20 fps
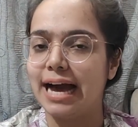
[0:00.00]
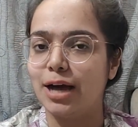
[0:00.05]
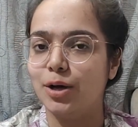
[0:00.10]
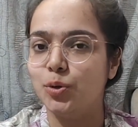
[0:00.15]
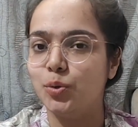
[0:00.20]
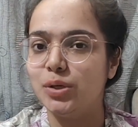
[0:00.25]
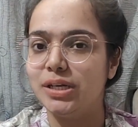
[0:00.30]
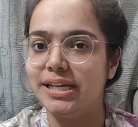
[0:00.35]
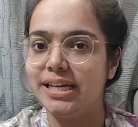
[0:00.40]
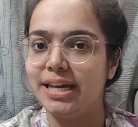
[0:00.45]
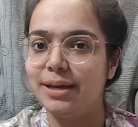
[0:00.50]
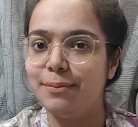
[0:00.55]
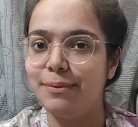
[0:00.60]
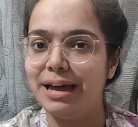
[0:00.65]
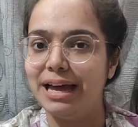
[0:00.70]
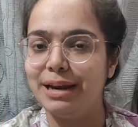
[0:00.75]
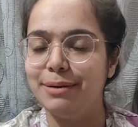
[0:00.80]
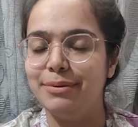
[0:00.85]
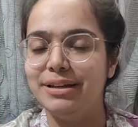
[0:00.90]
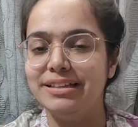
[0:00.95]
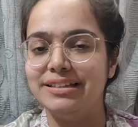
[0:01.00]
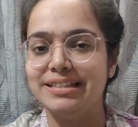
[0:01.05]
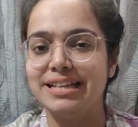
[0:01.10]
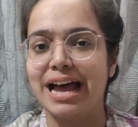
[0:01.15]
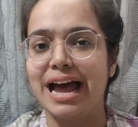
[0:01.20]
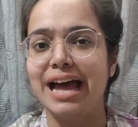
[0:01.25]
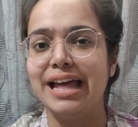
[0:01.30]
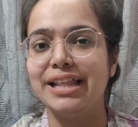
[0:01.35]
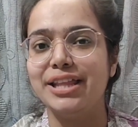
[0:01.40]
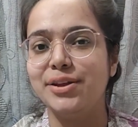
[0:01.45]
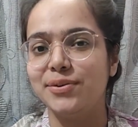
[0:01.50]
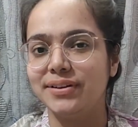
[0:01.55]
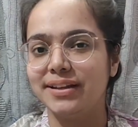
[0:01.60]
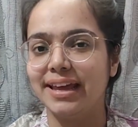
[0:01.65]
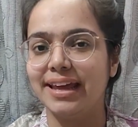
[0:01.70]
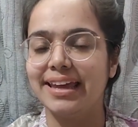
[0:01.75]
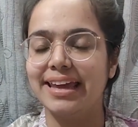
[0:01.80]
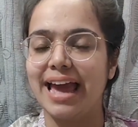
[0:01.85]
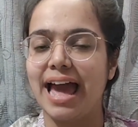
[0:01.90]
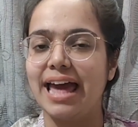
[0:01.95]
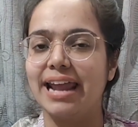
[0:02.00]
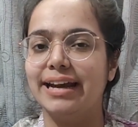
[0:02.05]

गांगुली के बारे में साथ ही उनके